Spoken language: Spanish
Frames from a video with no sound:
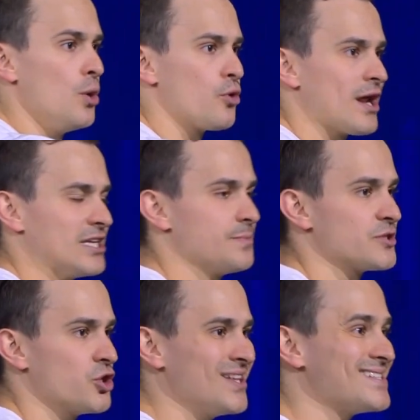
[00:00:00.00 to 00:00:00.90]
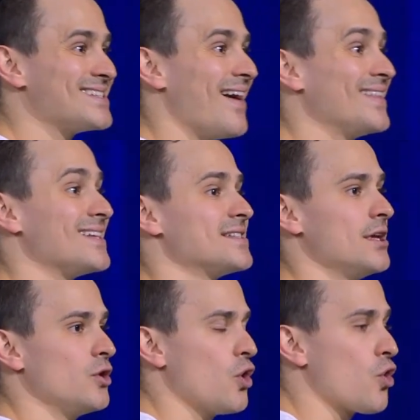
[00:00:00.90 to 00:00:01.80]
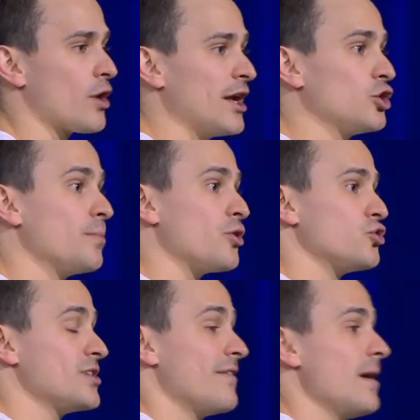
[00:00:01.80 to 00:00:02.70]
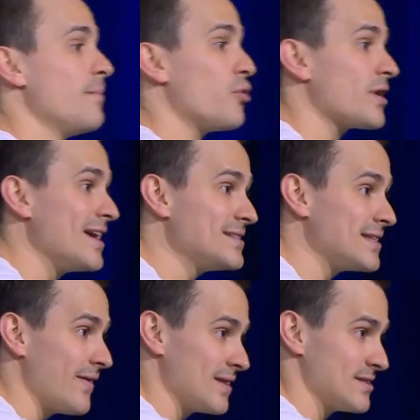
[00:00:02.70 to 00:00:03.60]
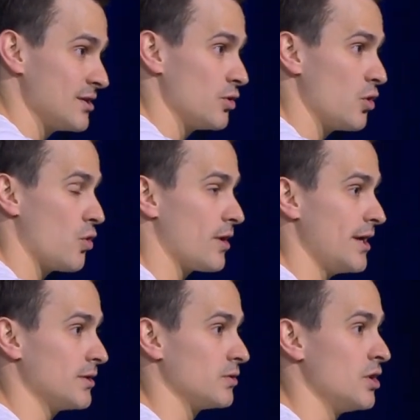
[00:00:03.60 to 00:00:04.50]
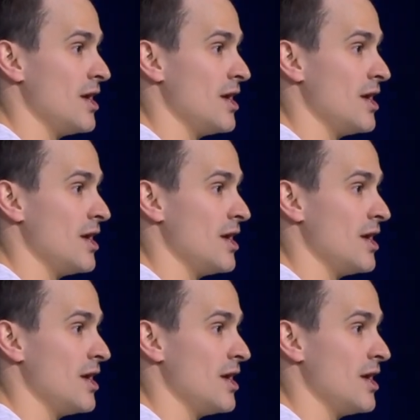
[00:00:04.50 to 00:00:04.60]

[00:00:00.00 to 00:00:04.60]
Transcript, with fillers: Porque las personas estaban haciendo lo correcto, pero no sabían por qué estaban haciendo lo correcto.